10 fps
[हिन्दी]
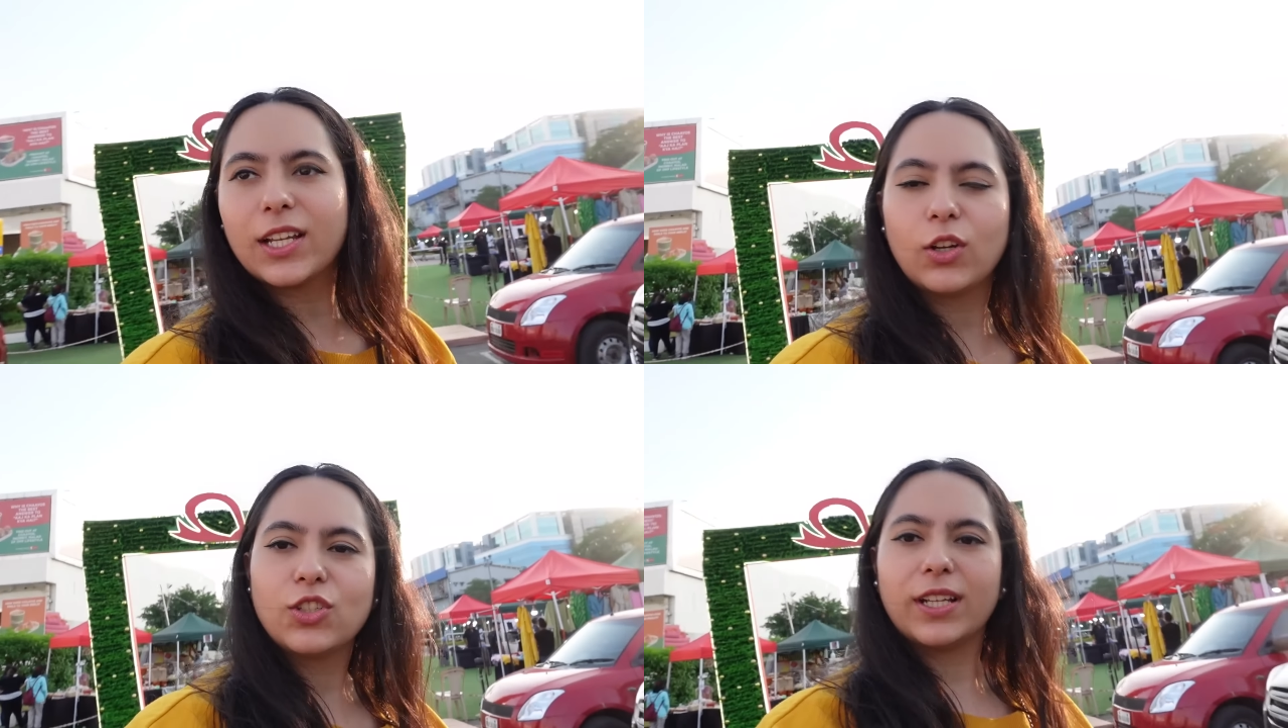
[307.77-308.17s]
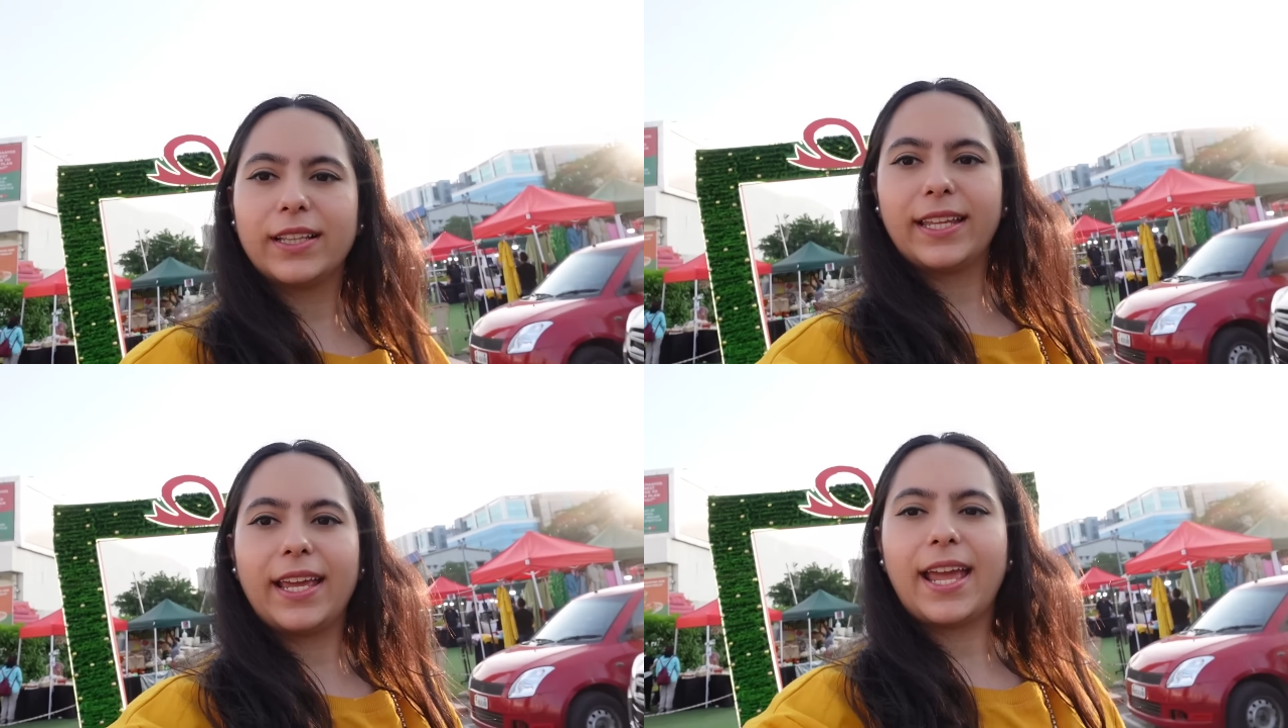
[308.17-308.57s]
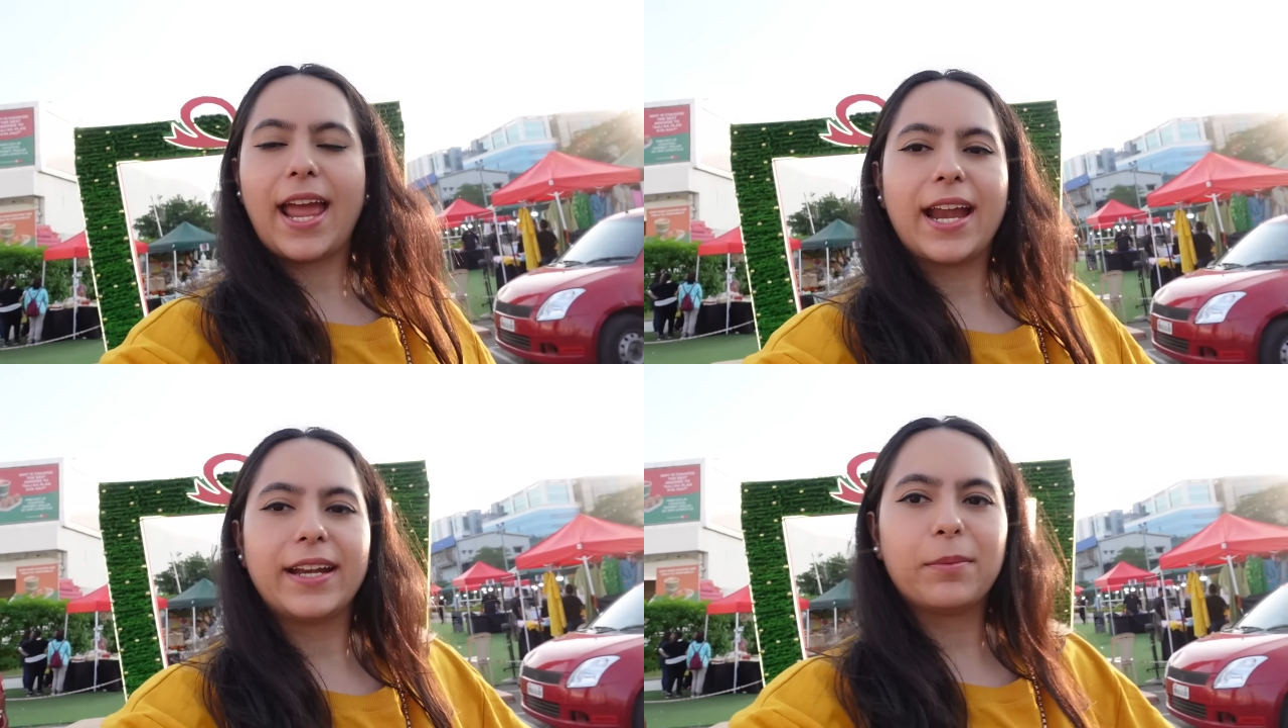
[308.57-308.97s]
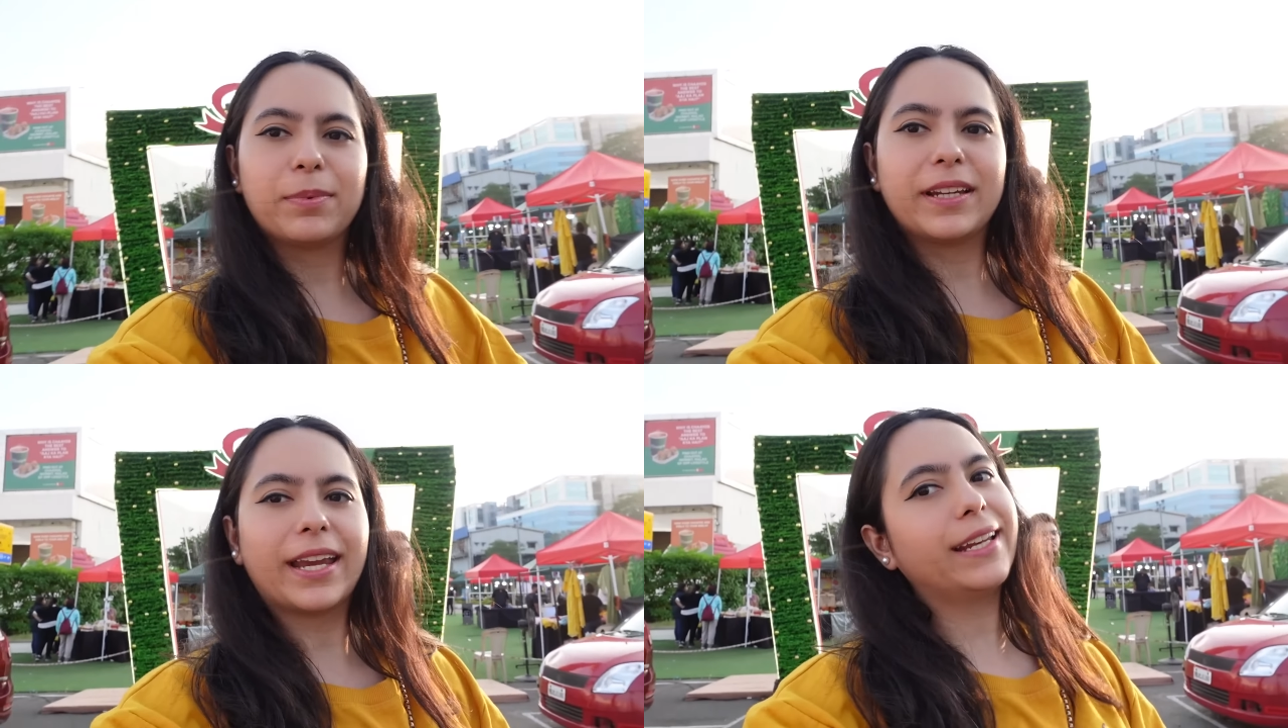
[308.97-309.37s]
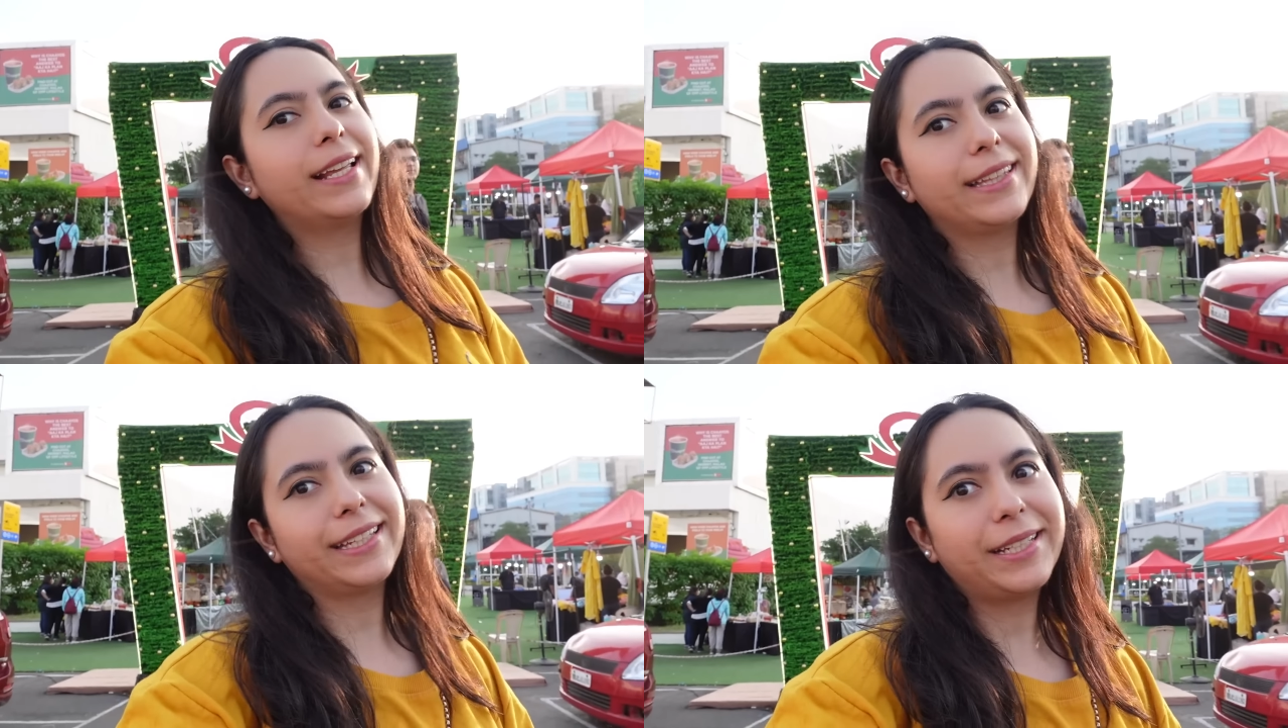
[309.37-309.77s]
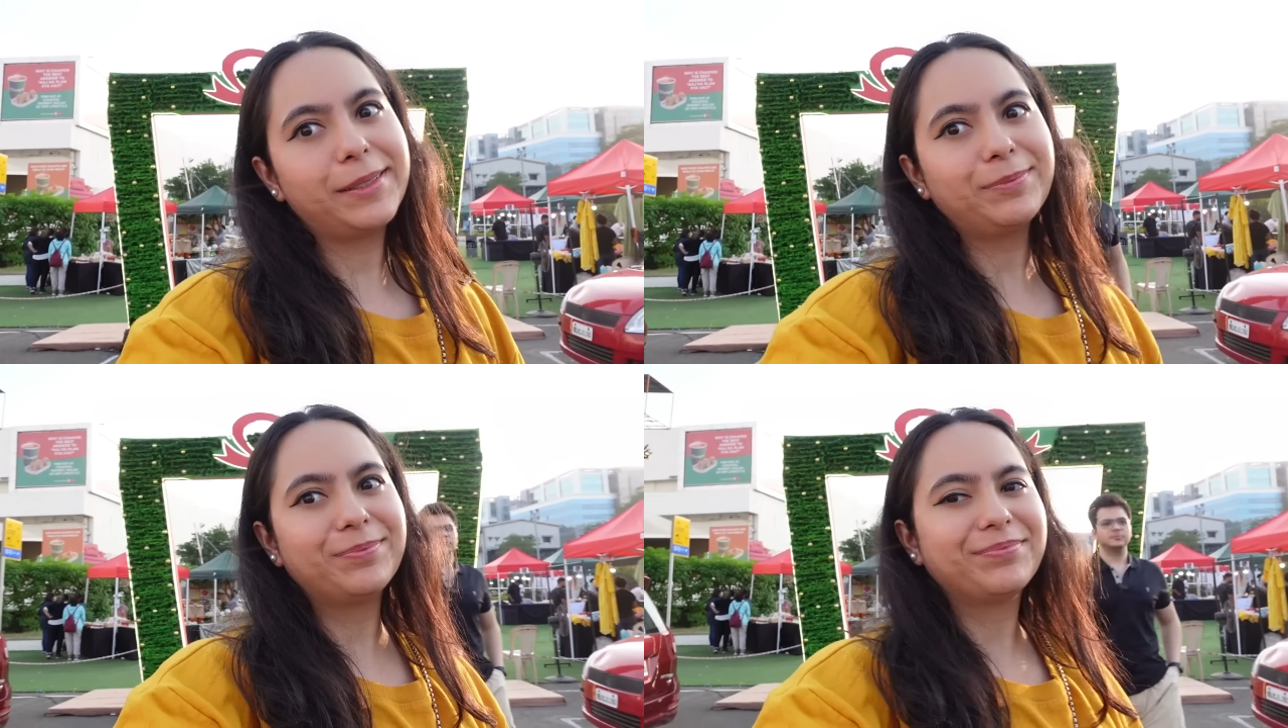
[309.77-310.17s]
चलो चलते हैं एंड अब क्रिकेट खेलते हैं